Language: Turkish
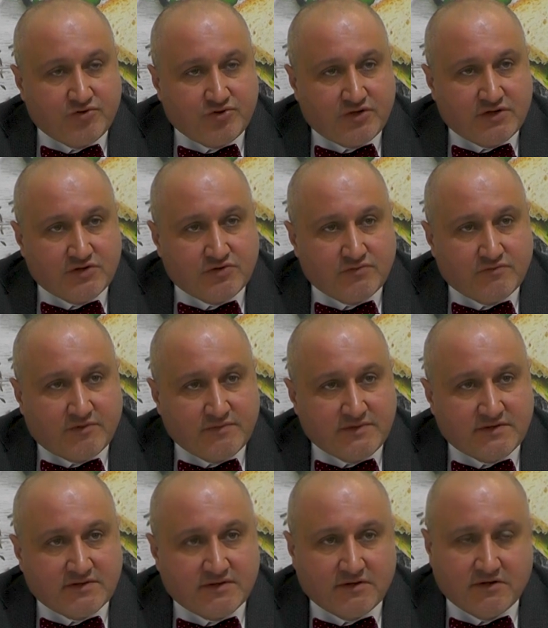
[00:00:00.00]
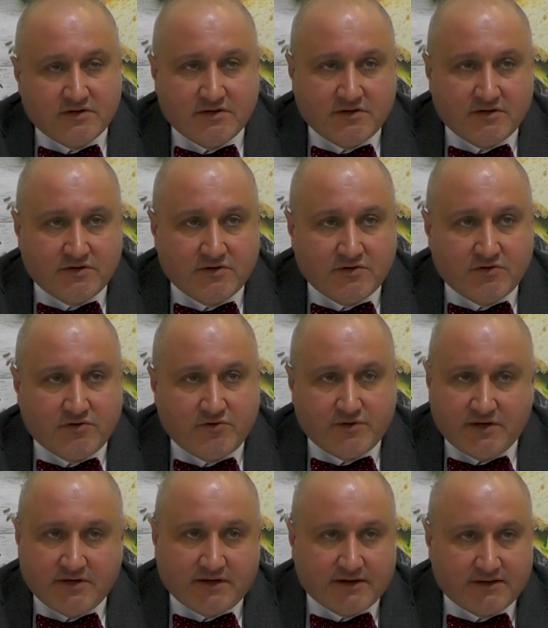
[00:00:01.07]
müşteriye sunmamız e, onların
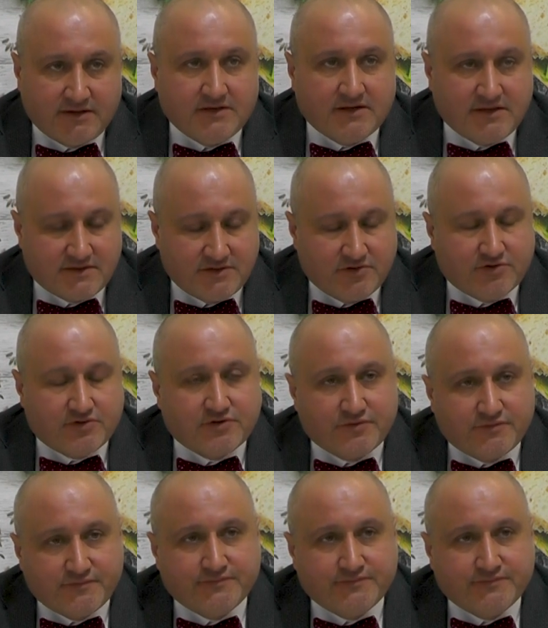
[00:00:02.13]
Onlara takdirini kazanıyor.